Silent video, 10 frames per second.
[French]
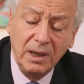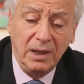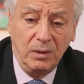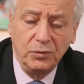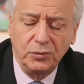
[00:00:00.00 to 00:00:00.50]

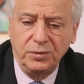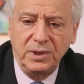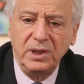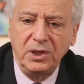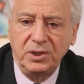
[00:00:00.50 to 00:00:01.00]
Et lorsque ces
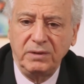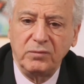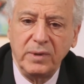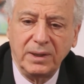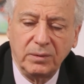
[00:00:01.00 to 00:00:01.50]
déchets
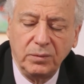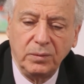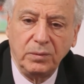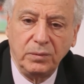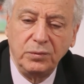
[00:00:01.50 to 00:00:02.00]
vont
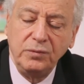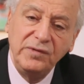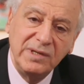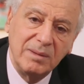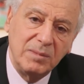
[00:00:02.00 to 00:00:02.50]
être
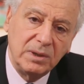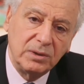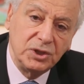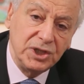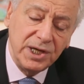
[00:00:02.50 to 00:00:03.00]

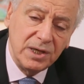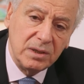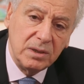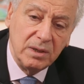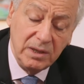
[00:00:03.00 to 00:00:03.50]
suffisamment
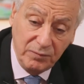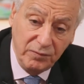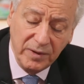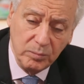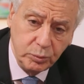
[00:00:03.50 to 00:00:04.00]
gênants, ils vont
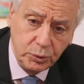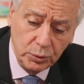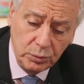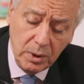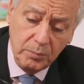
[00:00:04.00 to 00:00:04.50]
faire
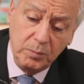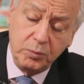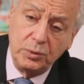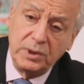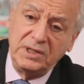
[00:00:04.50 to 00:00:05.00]
bouchon et puis
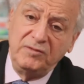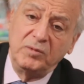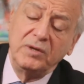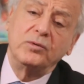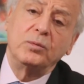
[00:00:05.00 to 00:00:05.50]
progressivement
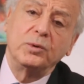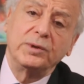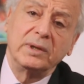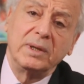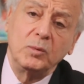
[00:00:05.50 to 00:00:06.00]
ils vont
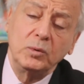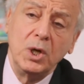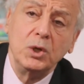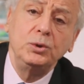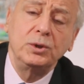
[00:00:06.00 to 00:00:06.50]
remonter en amont
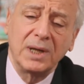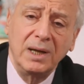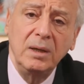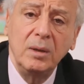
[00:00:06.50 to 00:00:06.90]
jusqu'à